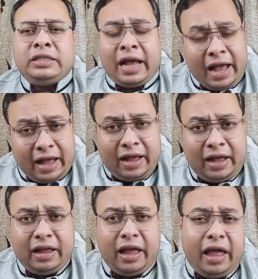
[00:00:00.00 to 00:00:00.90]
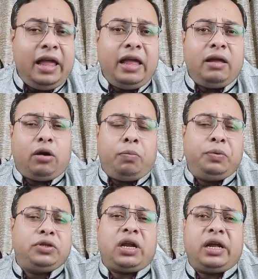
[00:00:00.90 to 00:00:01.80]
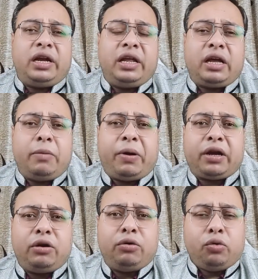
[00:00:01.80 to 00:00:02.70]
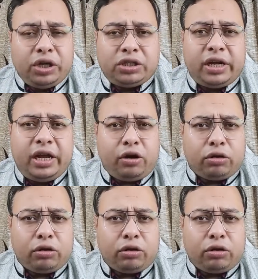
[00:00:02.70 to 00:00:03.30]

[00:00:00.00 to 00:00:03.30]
যে হ্যাঁ এই অফিসারকে ডেকে পাঠানো হয়েছে